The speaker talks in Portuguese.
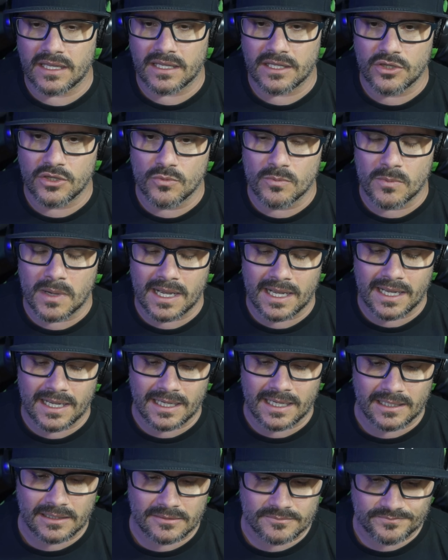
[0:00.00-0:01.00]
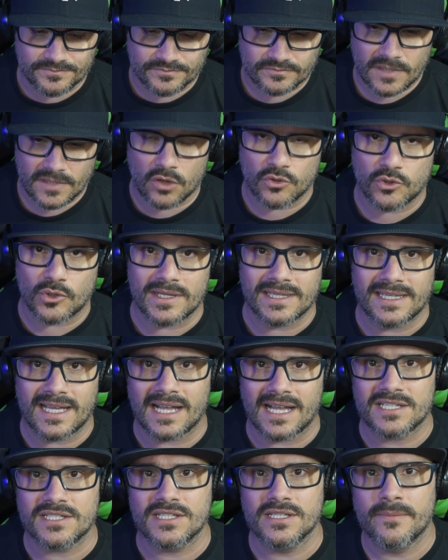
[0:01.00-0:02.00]
e uma
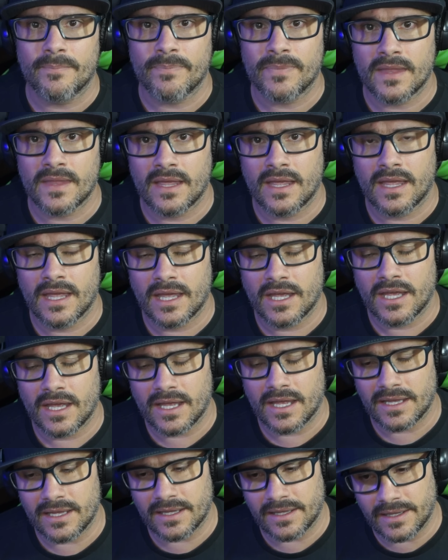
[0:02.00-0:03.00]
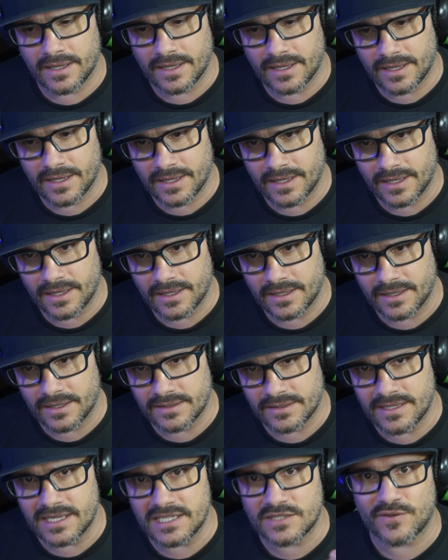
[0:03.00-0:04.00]
autoridade é,
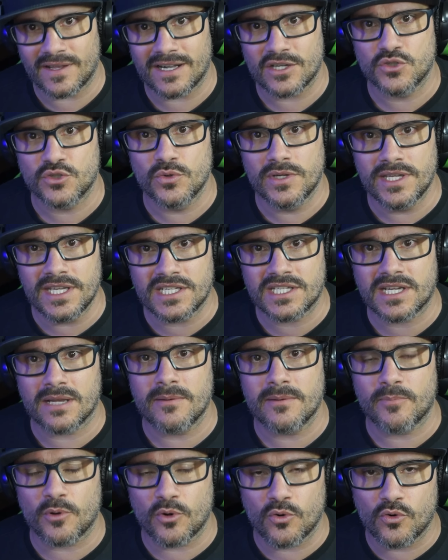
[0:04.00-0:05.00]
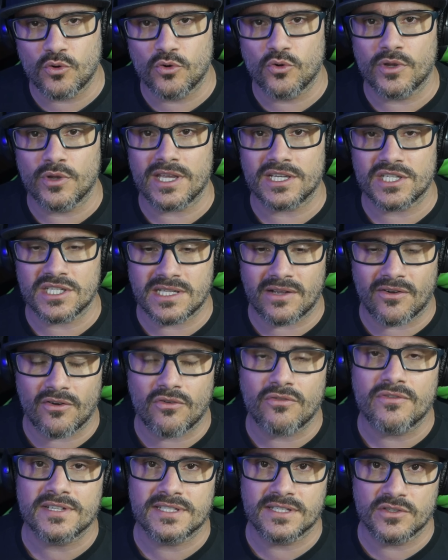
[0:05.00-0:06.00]
da esfera jurídica me procurou e a gente estava
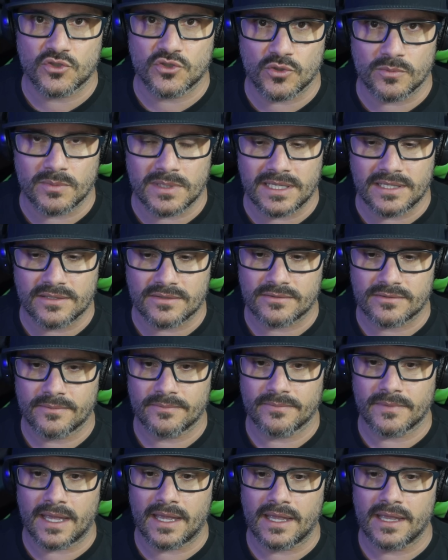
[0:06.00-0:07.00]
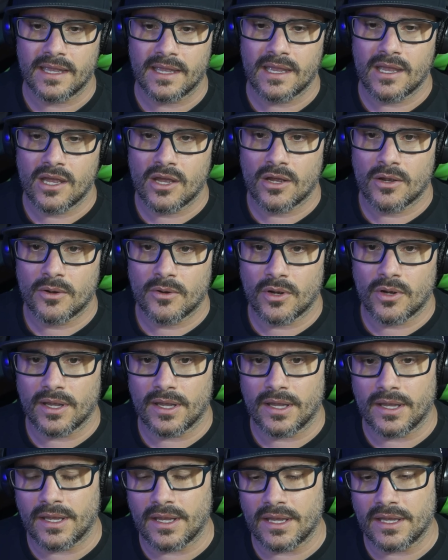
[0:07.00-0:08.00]
conversando sobre isso, né?
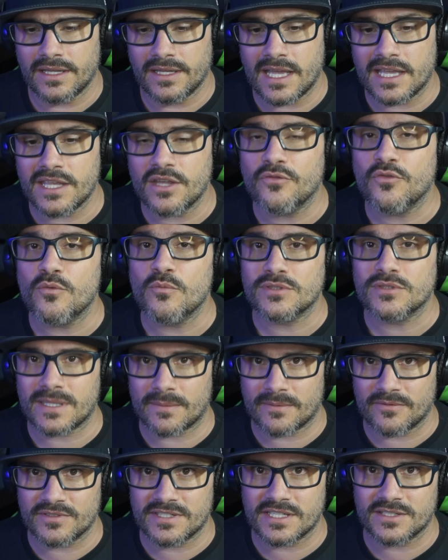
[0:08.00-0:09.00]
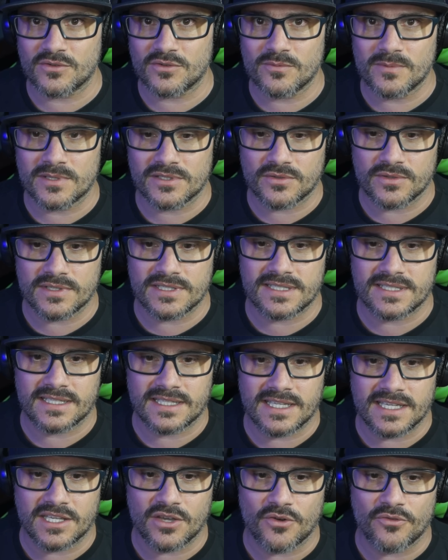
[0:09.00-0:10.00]
É, e aí eu vou mostrar para vocês algumas coisas
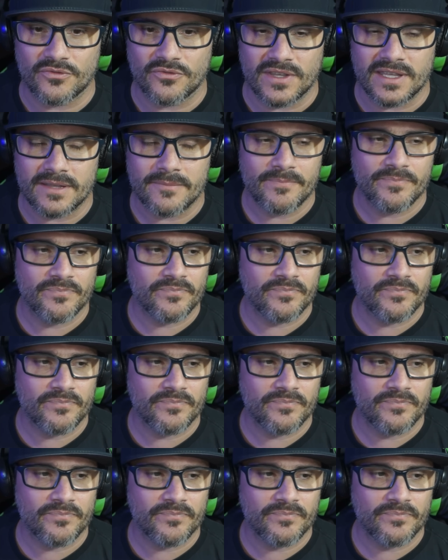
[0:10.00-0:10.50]
aqui que eu vi